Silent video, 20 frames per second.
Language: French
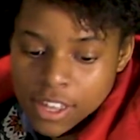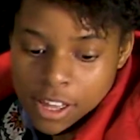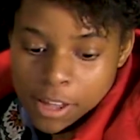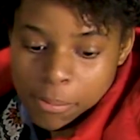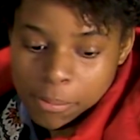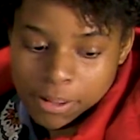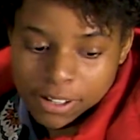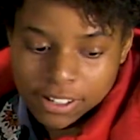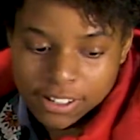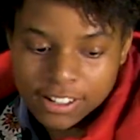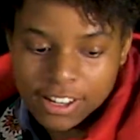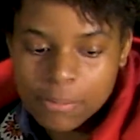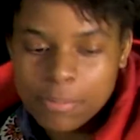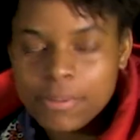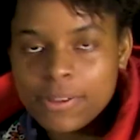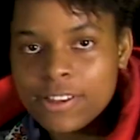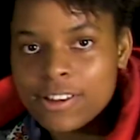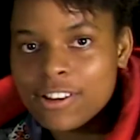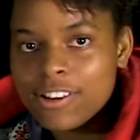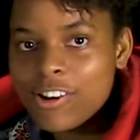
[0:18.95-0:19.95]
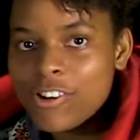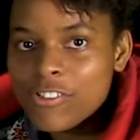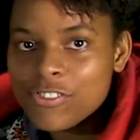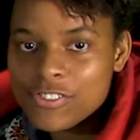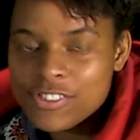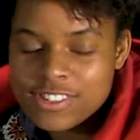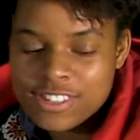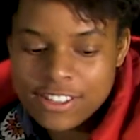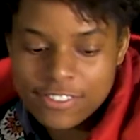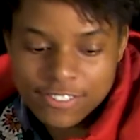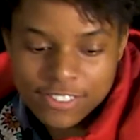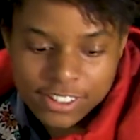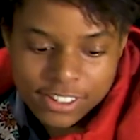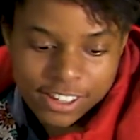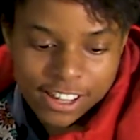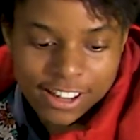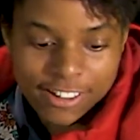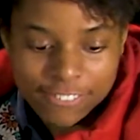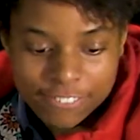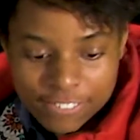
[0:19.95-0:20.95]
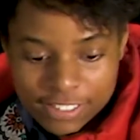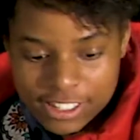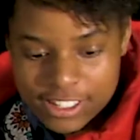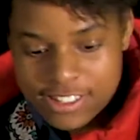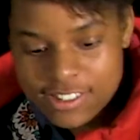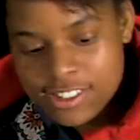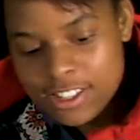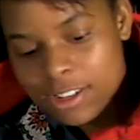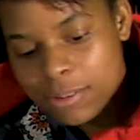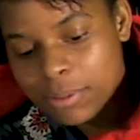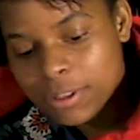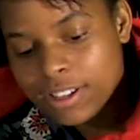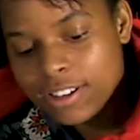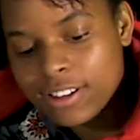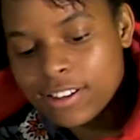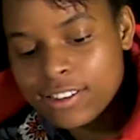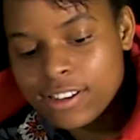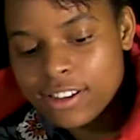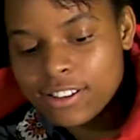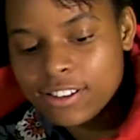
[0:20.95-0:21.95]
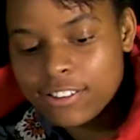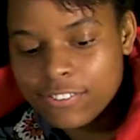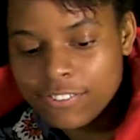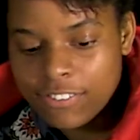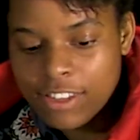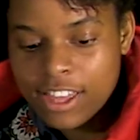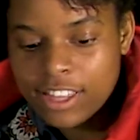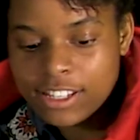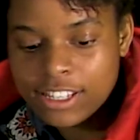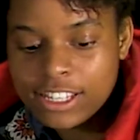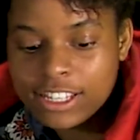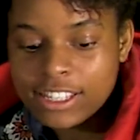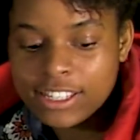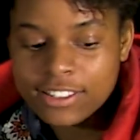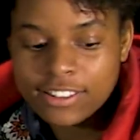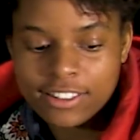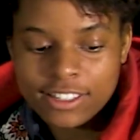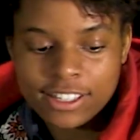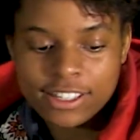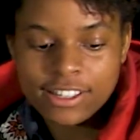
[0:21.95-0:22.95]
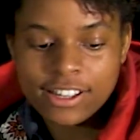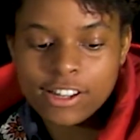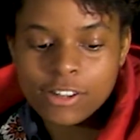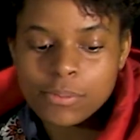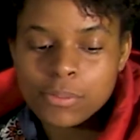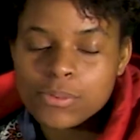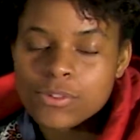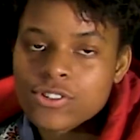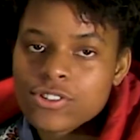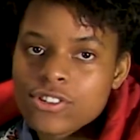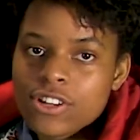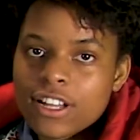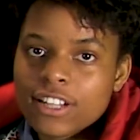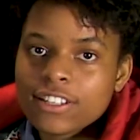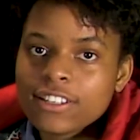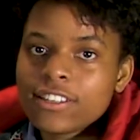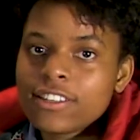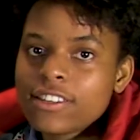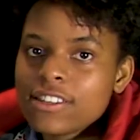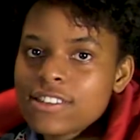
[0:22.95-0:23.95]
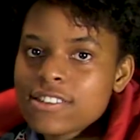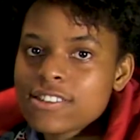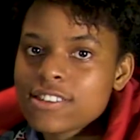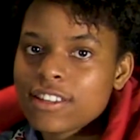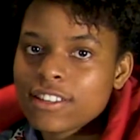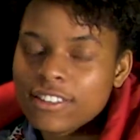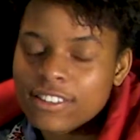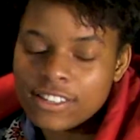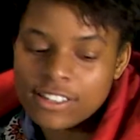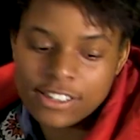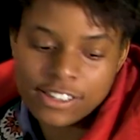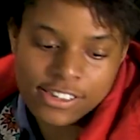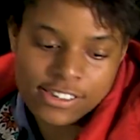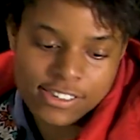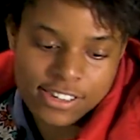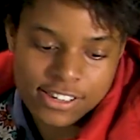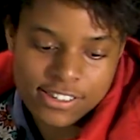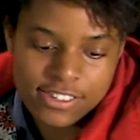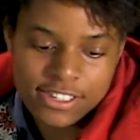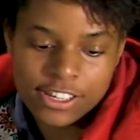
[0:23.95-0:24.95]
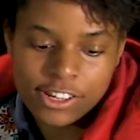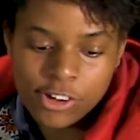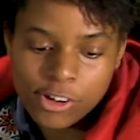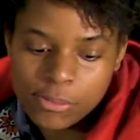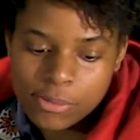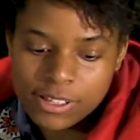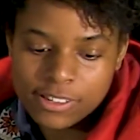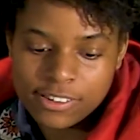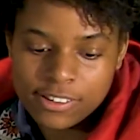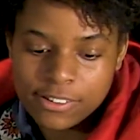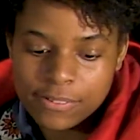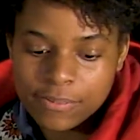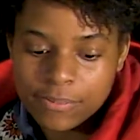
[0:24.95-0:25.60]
Pendant la PA, on vous invite à venir célébrer le temps des fêtes, et écrire des cartes pour ceux à l'unité de santé des anciens combattants.